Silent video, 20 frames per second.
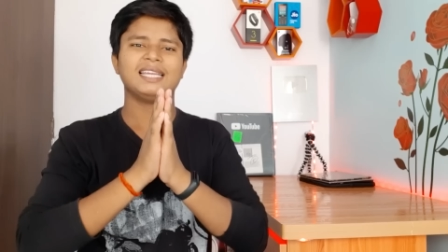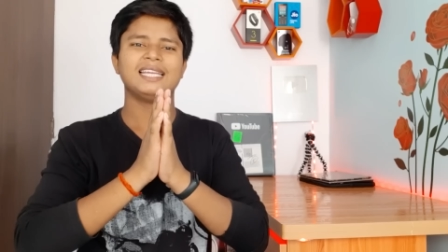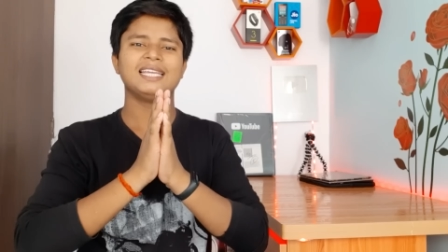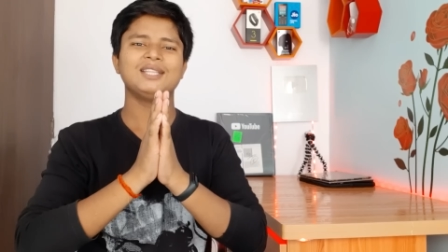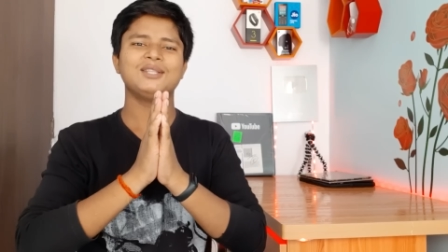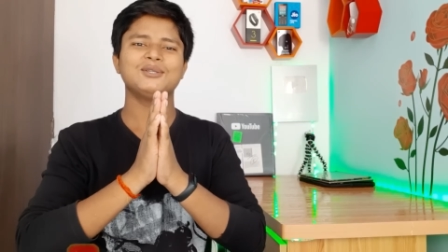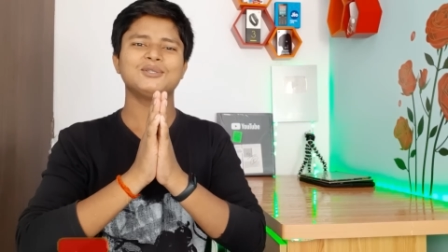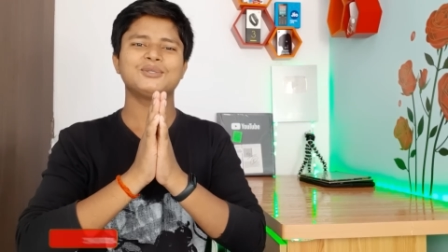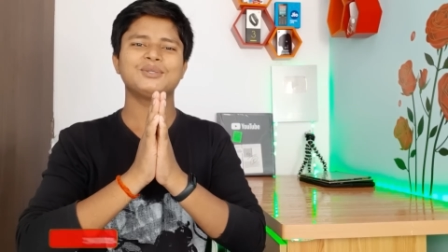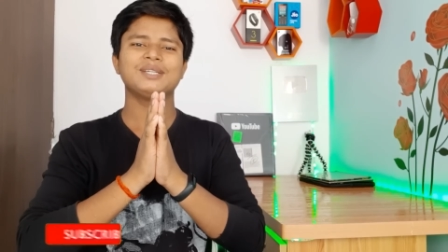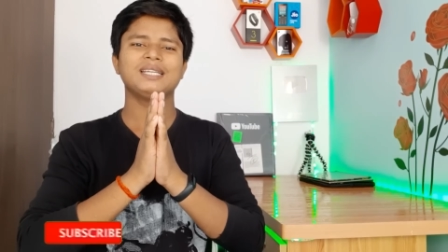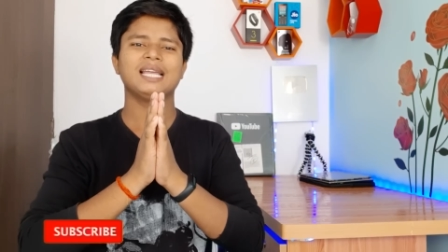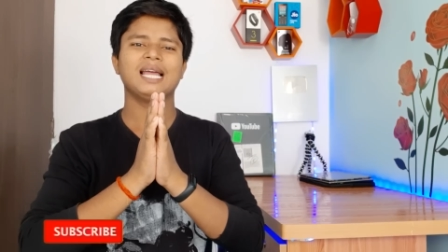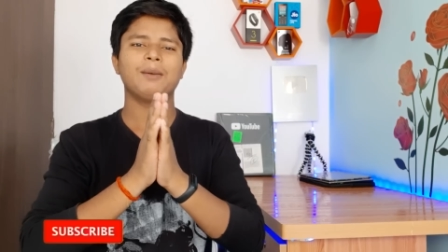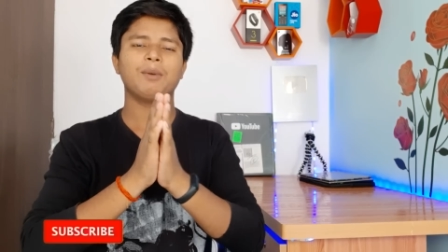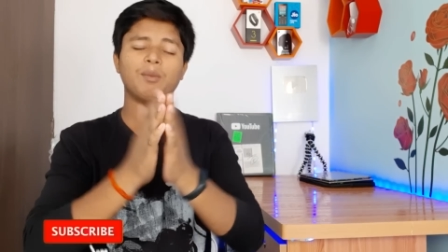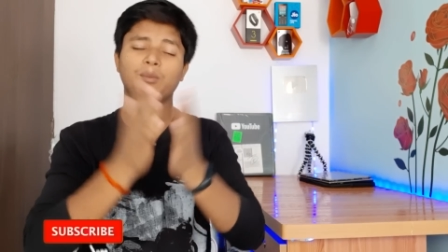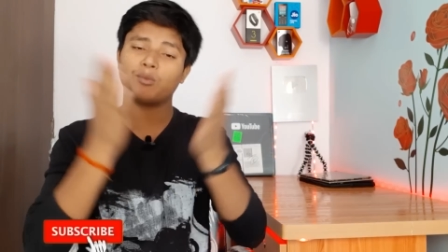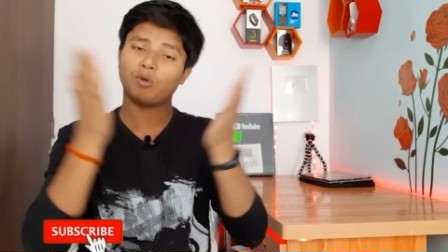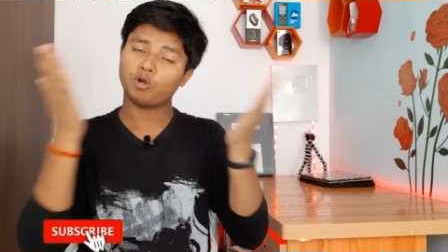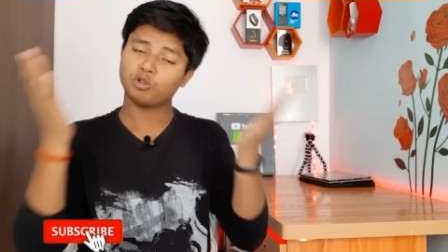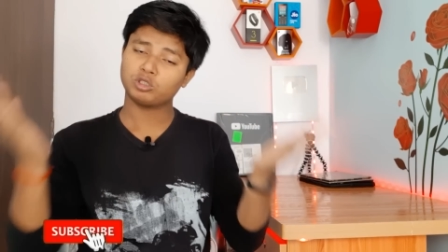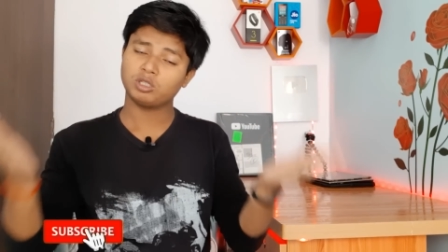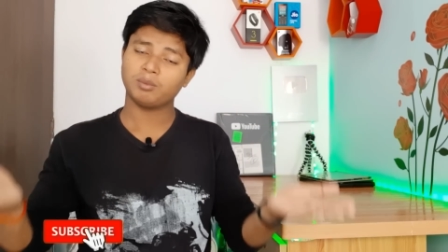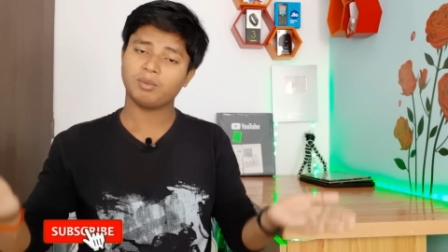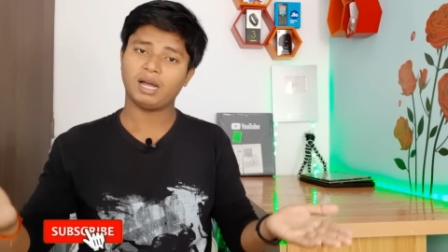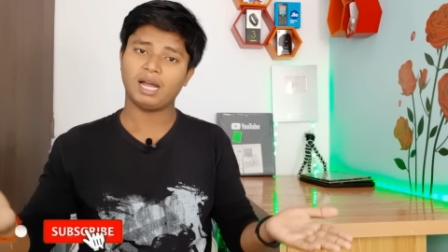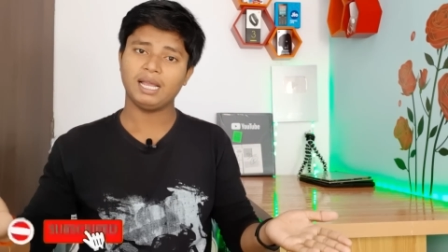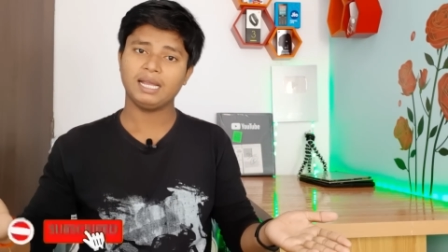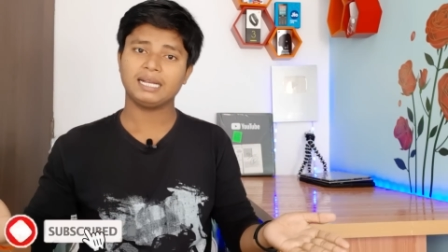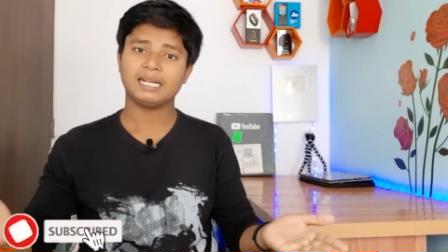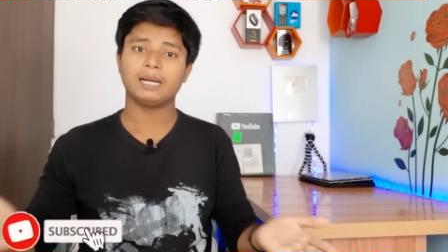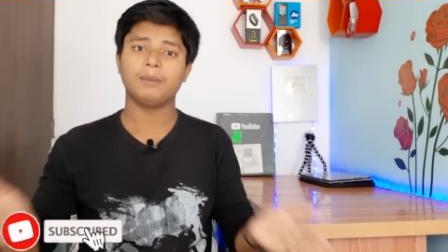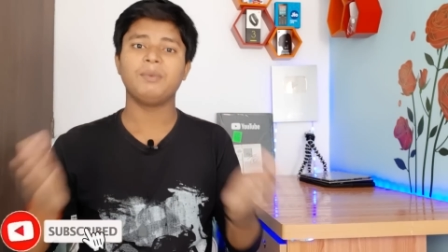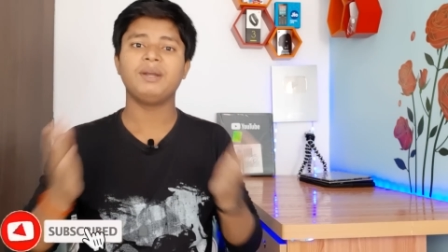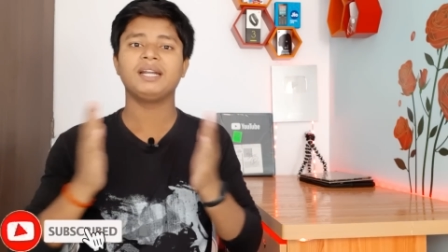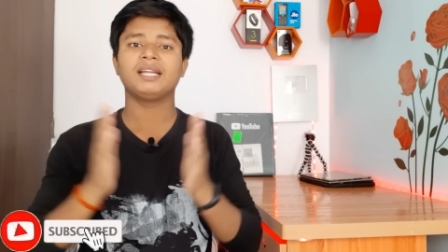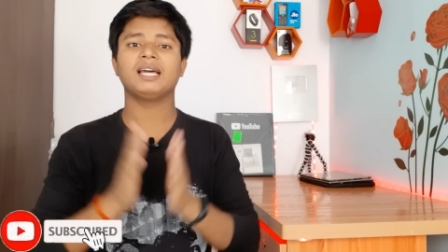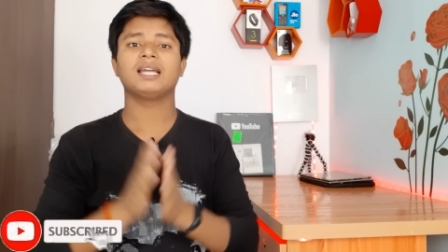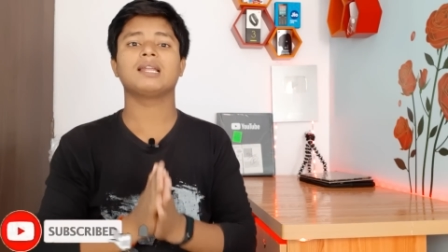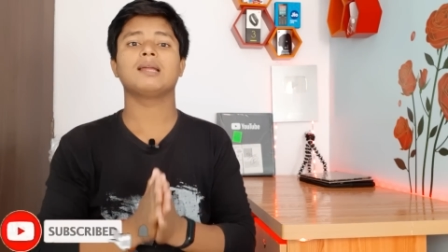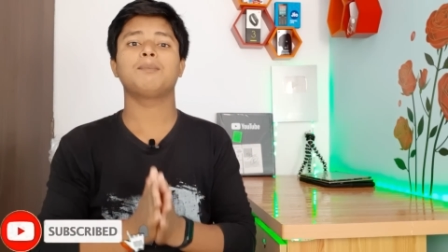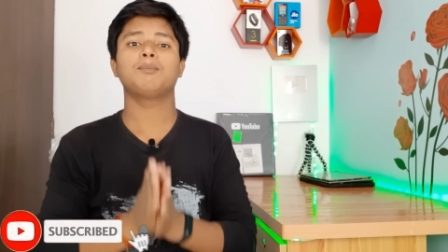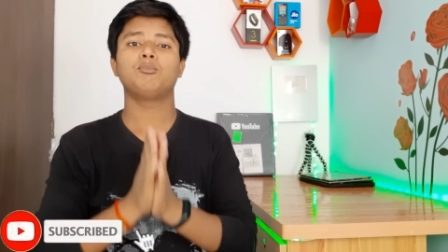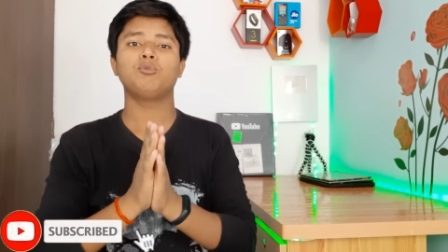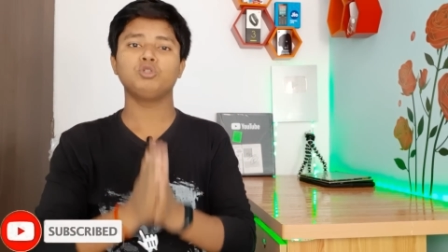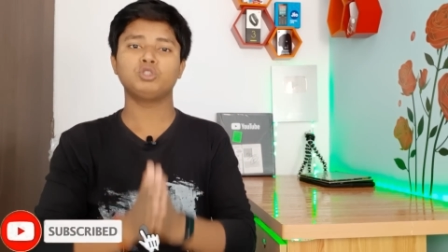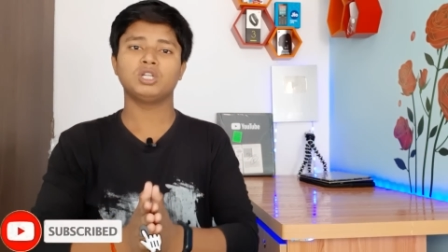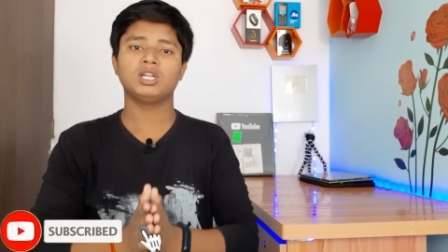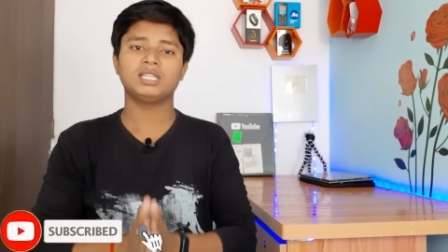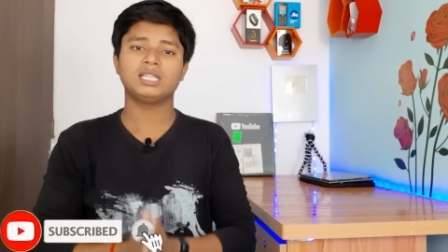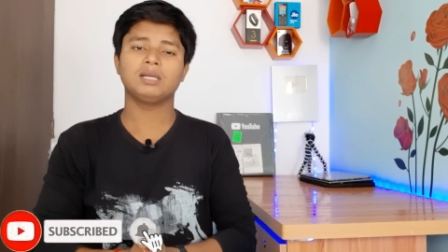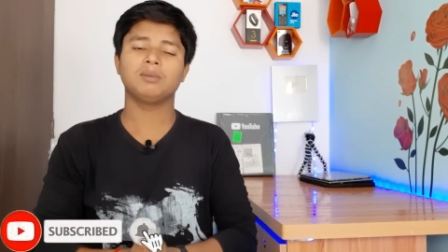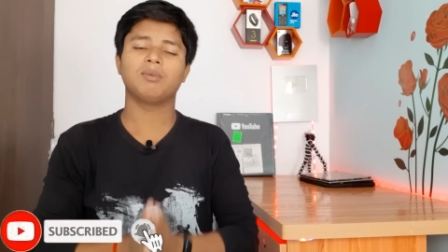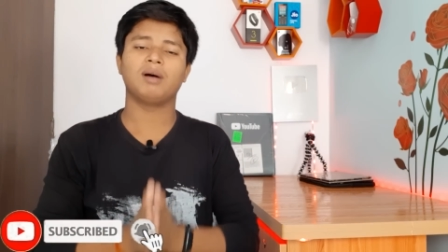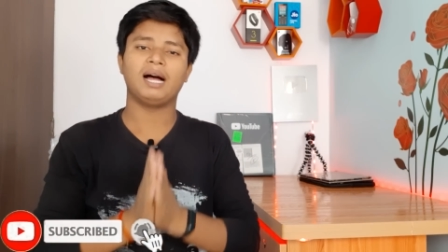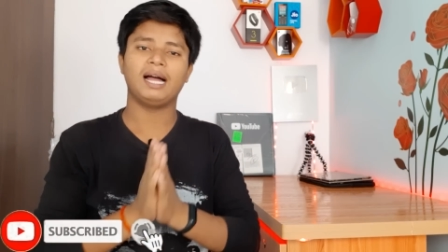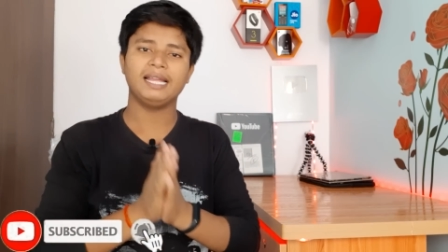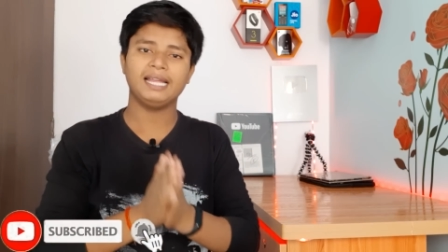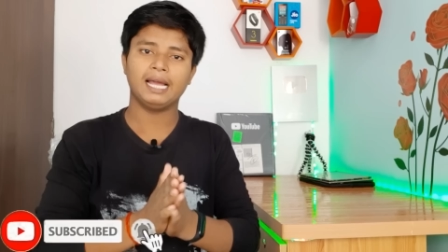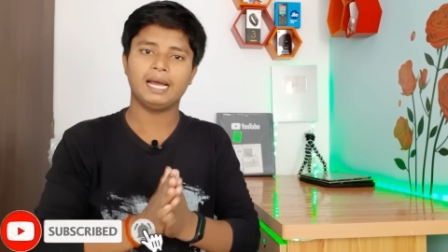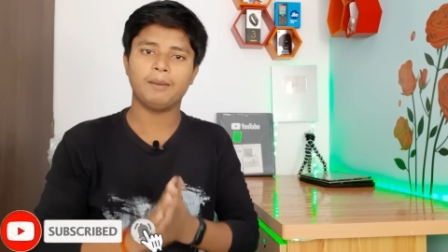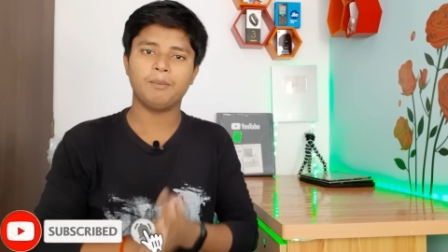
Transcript: हे दोस्तों यहाँ पर बहुत से भाई कमेंट करके पूछ रहे थे कि भाई